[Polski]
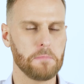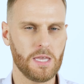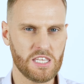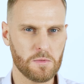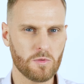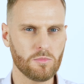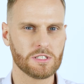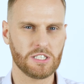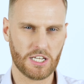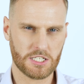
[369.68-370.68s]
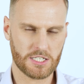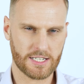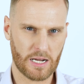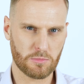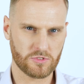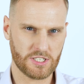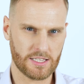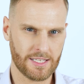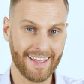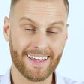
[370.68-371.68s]
minimum 10 gramów
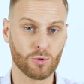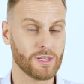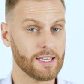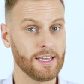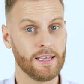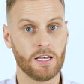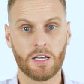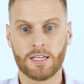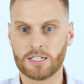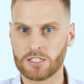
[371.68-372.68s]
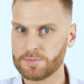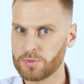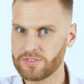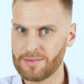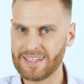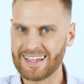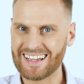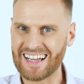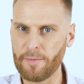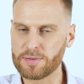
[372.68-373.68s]
dziennie i tutaj jeżeli spożywamy
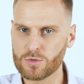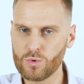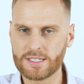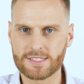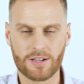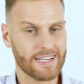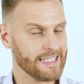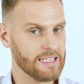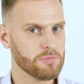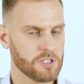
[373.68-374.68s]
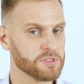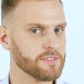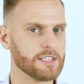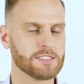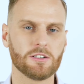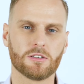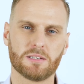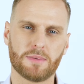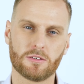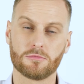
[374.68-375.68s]
kapsułki z kolagenem, to przeważnie
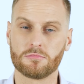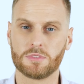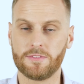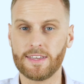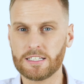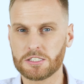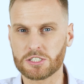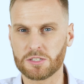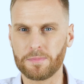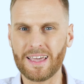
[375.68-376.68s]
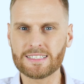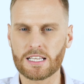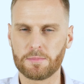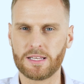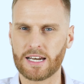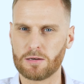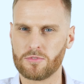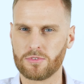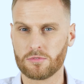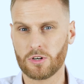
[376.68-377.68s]
one mają 200 czy 500 mg
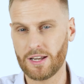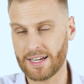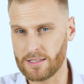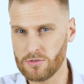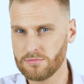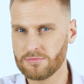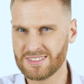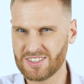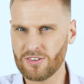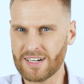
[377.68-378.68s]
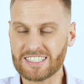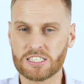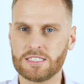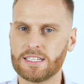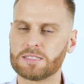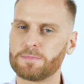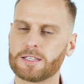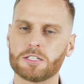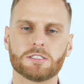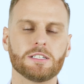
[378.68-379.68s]
kolagenu, co raczej nie jest
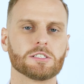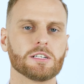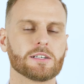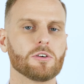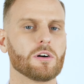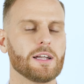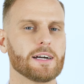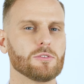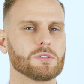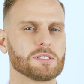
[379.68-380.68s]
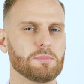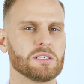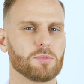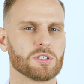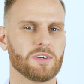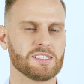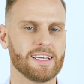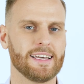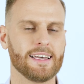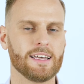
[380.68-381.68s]
praktyczne, jeżeli tego kolagenu chcemy spożywać
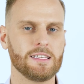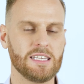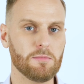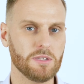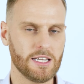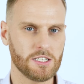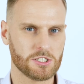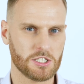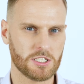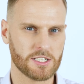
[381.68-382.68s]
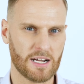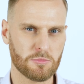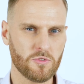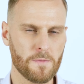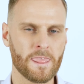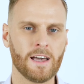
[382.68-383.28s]
nie mniej niż 10 gramów.